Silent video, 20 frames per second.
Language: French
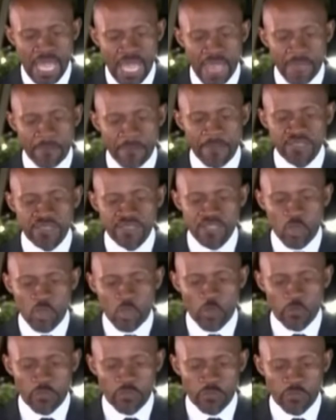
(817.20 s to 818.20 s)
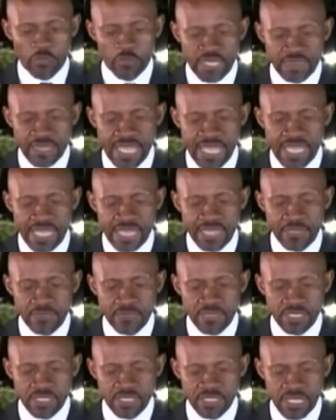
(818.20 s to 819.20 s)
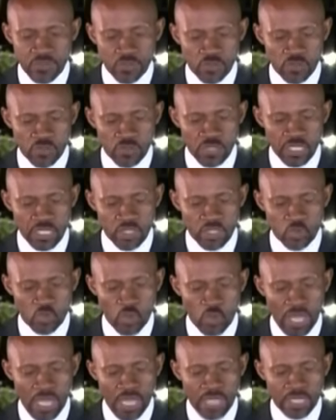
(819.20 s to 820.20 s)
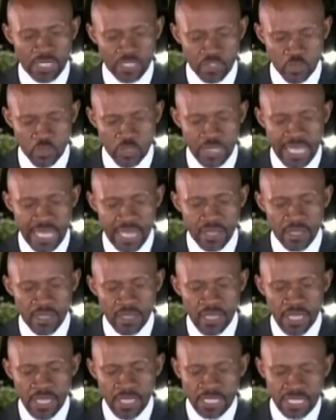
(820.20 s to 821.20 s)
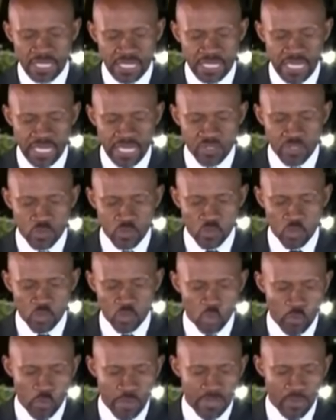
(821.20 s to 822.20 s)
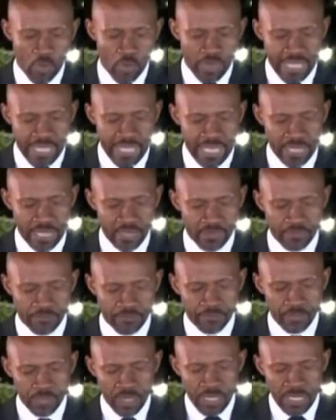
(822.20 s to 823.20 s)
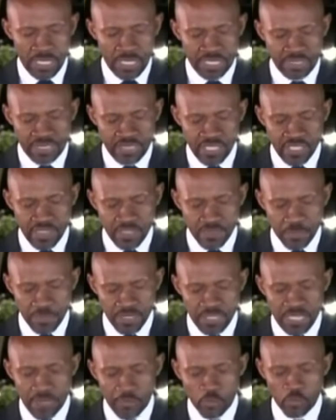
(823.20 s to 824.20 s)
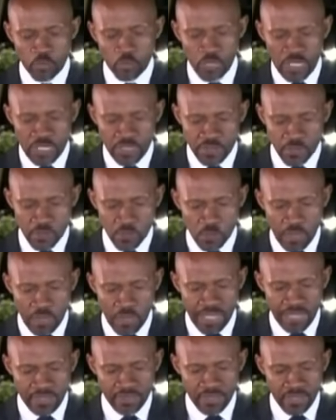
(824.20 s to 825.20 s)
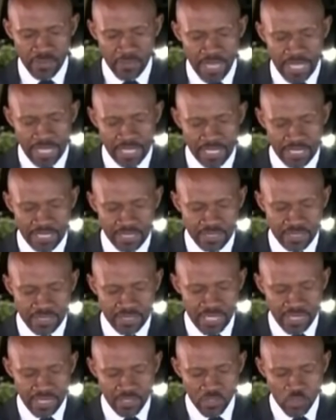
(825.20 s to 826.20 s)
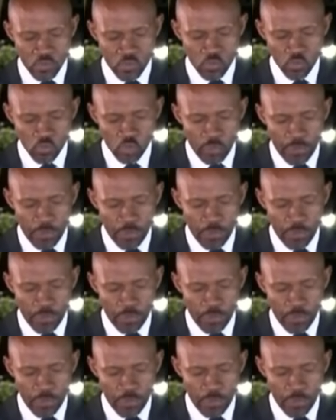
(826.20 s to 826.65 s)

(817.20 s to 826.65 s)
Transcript: a passé en revue l'état et l'administration du territoire national qui reste globalement calme. L'état d'esprit de la population a été marqué ces derniers jours